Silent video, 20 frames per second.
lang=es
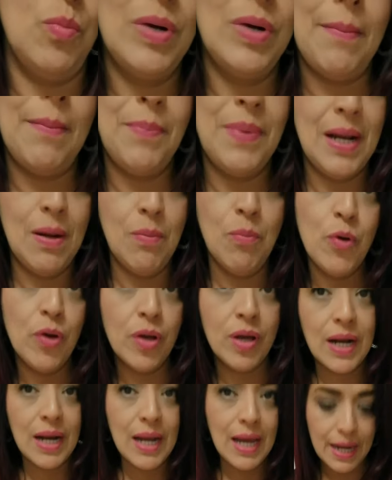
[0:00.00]
una piel muy
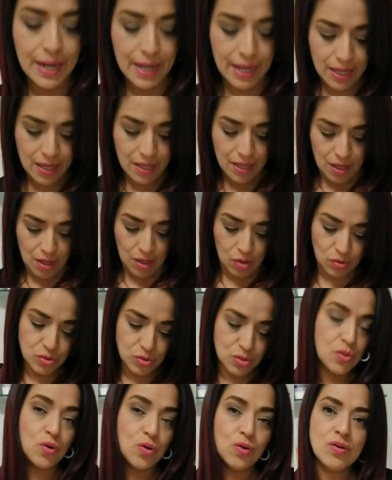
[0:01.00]
clara,
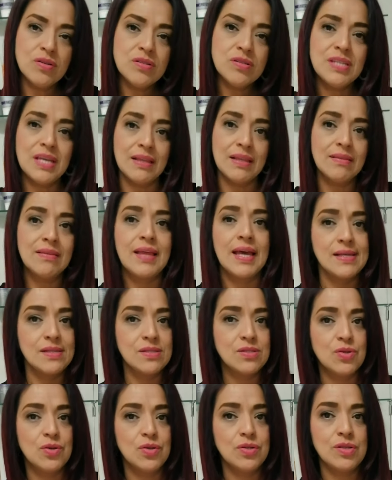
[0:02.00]
los tonos
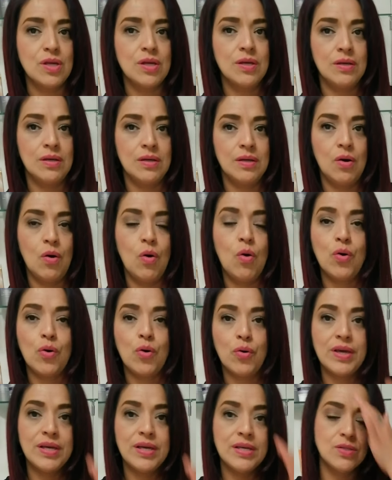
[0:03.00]
intensos o
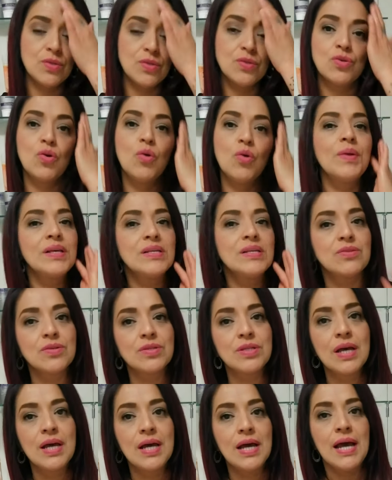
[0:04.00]
rojizos
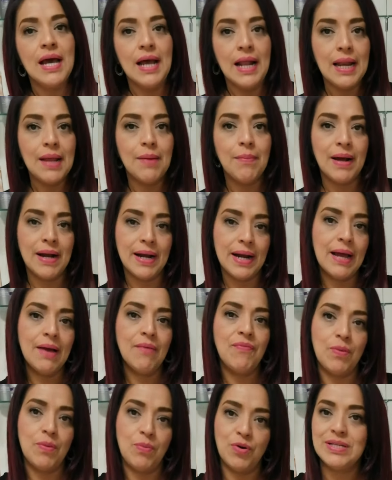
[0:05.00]
cobrizos le van a
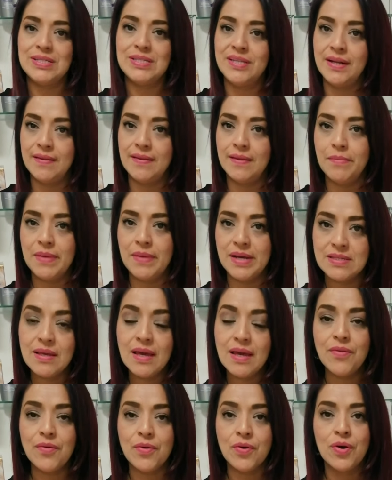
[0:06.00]
favorecer
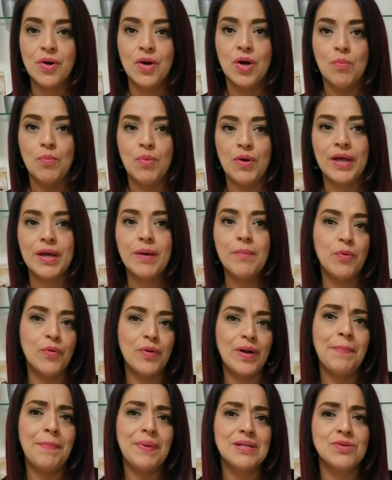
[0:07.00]
demasiado. Por ejemplo,
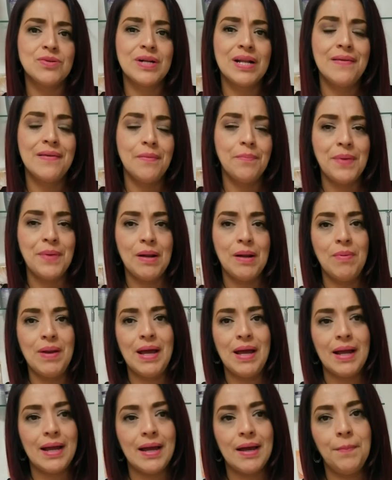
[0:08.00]
una persona de piel
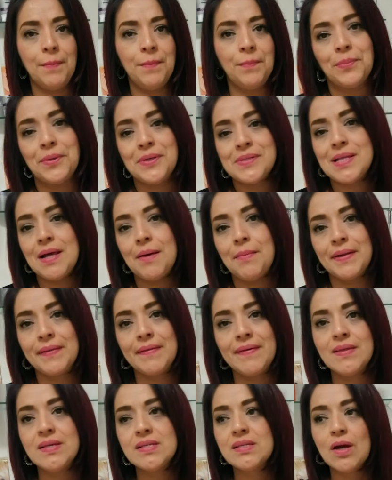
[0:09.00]
blanca, pues la
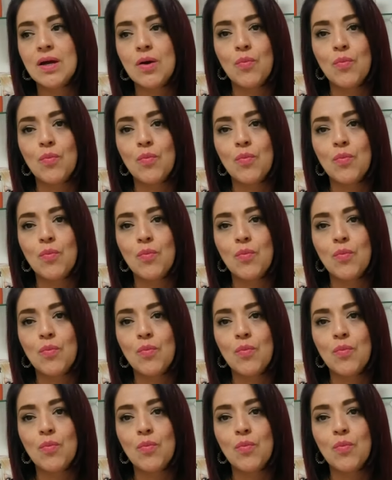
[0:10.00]
verdad es que